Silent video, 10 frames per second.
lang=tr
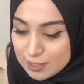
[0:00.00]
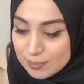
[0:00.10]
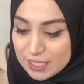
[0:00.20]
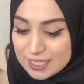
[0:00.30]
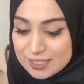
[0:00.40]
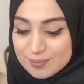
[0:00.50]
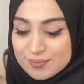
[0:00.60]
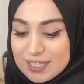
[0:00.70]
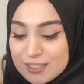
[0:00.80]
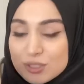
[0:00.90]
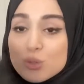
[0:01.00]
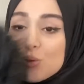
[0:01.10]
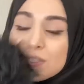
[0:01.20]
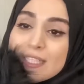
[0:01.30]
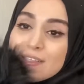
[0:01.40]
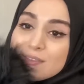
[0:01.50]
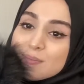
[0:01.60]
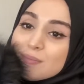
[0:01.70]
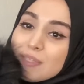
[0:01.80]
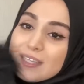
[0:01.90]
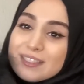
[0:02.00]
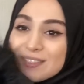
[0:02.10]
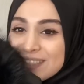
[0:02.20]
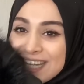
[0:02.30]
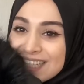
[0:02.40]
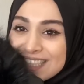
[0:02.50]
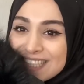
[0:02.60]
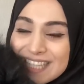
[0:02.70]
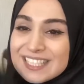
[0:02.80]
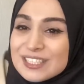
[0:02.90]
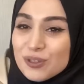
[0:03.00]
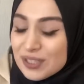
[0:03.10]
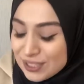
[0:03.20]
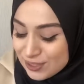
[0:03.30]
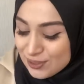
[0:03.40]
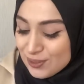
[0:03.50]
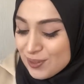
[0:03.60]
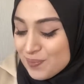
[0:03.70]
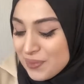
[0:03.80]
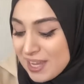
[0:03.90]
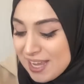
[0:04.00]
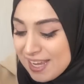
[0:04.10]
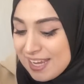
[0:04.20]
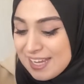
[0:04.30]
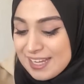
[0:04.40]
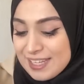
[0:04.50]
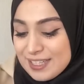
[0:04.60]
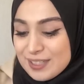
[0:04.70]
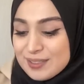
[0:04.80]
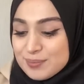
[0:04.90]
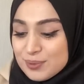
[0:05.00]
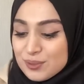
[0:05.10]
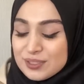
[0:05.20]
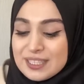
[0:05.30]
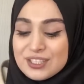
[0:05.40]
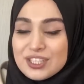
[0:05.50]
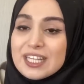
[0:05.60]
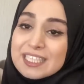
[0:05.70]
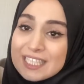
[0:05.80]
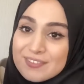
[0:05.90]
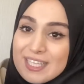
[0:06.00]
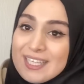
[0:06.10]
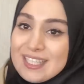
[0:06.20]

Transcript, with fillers: Bakalım yani çok sevdim. Hani gerçekten çok istiyordum. Ee, bunu da inşallah severek